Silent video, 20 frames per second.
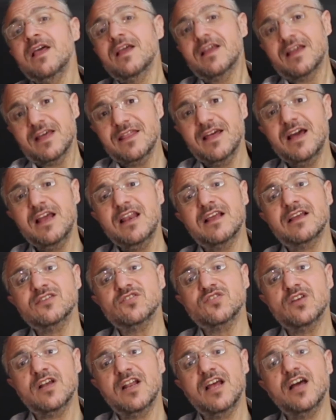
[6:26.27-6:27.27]
كذلك
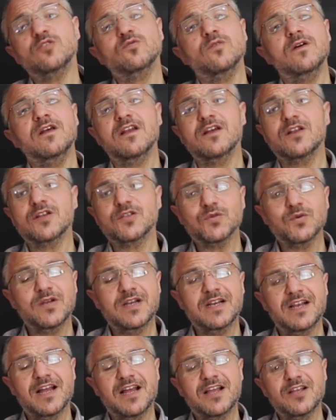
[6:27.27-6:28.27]
الصلاة على رسول
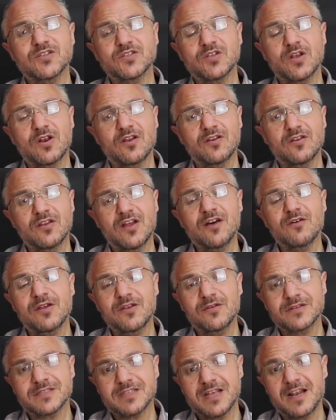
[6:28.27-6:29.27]
الله صلى الله
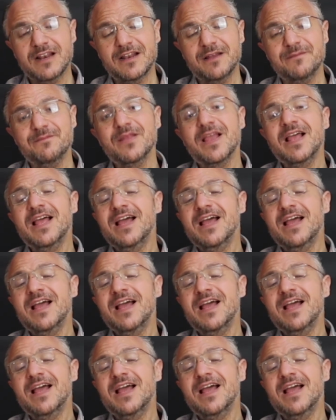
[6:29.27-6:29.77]
عليه وسلم